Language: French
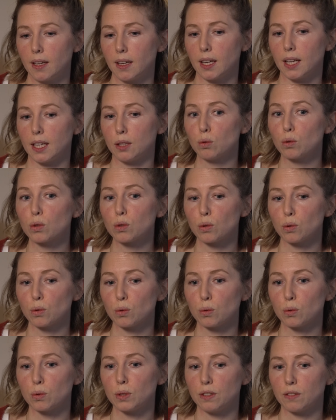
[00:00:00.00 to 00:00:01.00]
Et donc
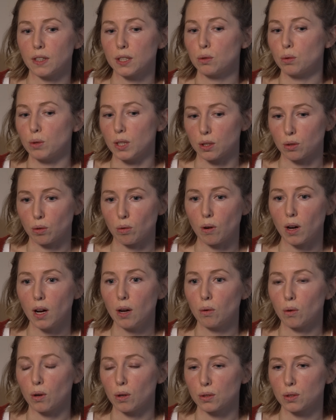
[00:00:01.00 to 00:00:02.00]
on y va tous les trois,
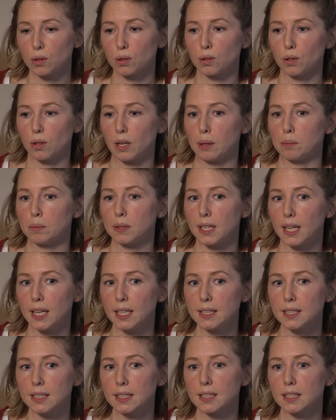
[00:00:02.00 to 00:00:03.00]
on rentre dans la
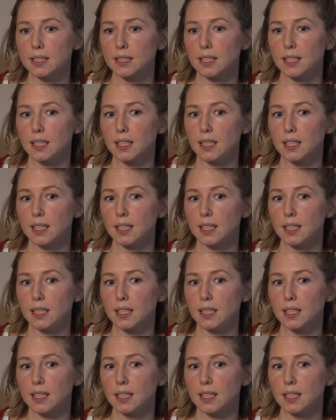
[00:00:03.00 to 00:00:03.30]
pièce.